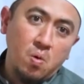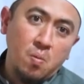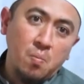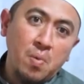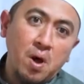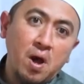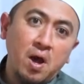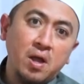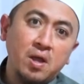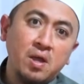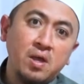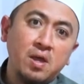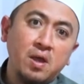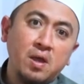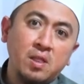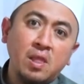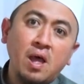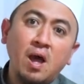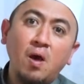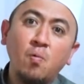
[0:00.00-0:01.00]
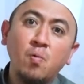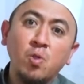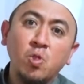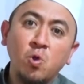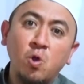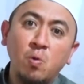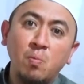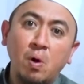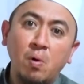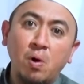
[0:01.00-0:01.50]
bahagia tahu
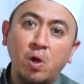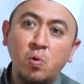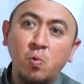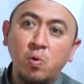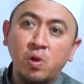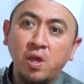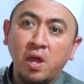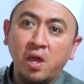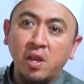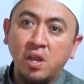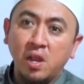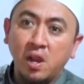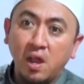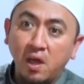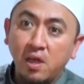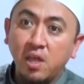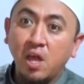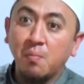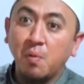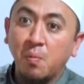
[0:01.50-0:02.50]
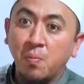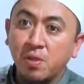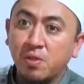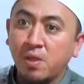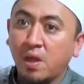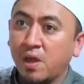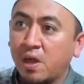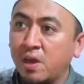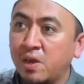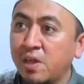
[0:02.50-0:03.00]
betul bahwa dunia inilah yang
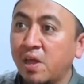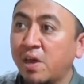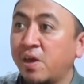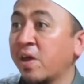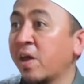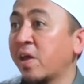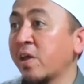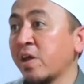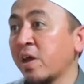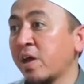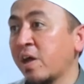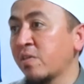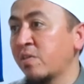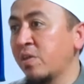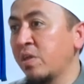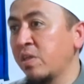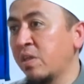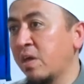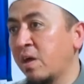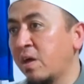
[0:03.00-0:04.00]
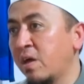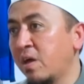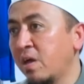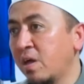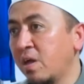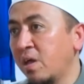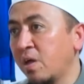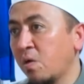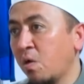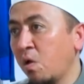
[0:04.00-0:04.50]
memisahkan dia dengan kekasihnya
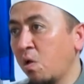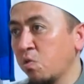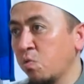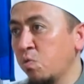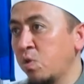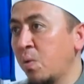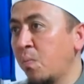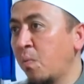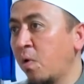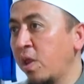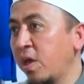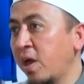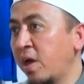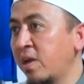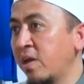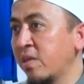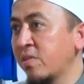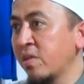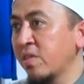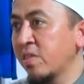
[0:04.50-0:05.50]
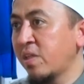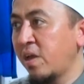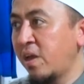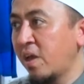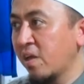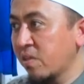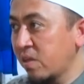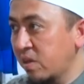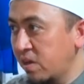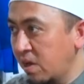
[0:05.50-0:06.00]
kalau sudah mulai ada cinta,
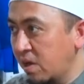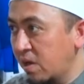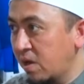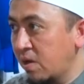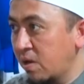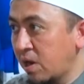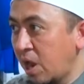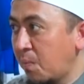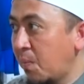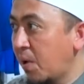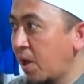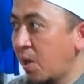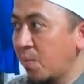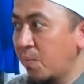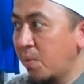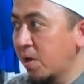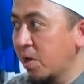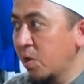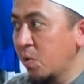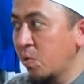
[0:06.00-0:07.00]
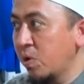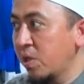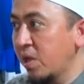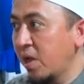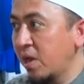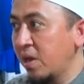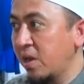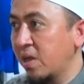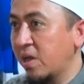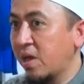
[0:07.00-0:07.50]
tidak senang lama-lama di
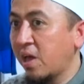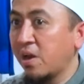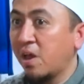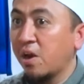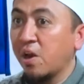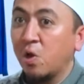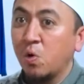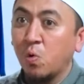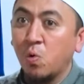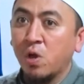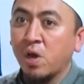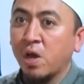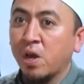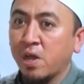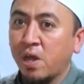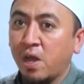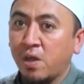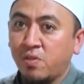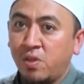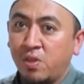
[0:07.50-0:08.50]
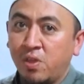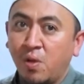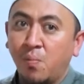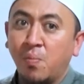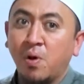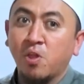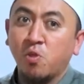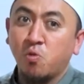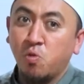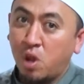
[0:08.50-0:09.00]
dunia ini karena rindu dengan kekasihnya,
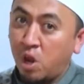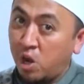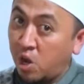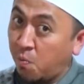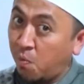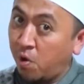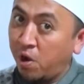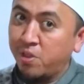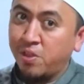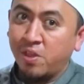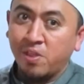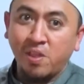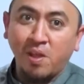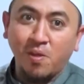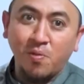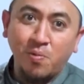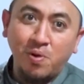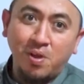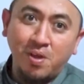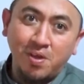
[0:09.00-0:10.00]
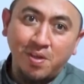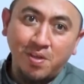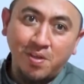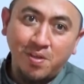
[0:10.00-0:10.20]
berarti sudah ada mulai cinta sudah.